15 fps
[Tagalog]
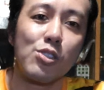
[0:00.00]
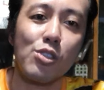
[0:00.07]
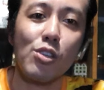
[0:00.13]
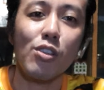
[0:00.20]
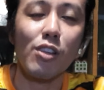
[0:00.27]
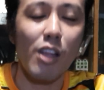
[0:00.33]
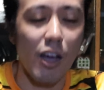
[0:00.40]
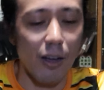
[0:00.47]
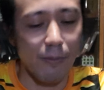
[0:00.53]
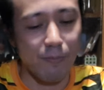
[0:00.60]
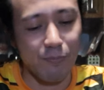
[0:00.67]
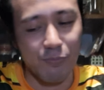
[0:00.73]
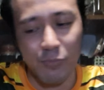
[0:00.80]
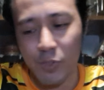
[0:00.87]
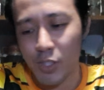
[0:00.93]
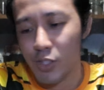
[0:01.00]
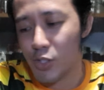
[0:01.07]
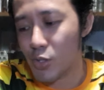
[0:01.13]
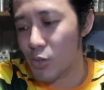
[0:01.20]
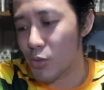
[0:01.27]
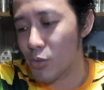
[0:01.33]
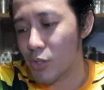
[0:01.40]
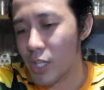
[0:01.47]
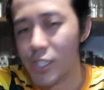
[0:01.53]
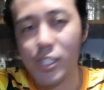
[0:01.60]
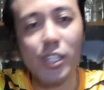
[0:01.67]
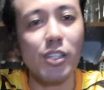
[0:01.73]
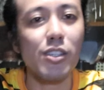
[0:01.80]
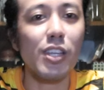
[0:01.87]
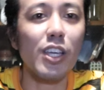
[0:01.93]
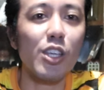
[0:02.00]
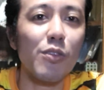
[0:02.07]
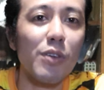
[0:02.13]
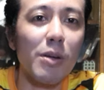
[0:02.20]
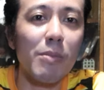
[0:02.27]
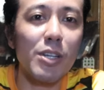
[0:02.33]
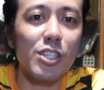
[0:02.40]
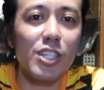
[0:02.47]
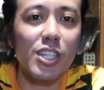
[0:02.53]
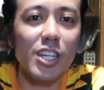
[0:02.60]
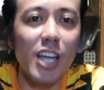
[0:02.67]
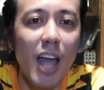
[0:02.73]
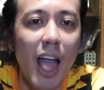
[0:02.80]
So, yun lang. So, that's it. Thank you very much.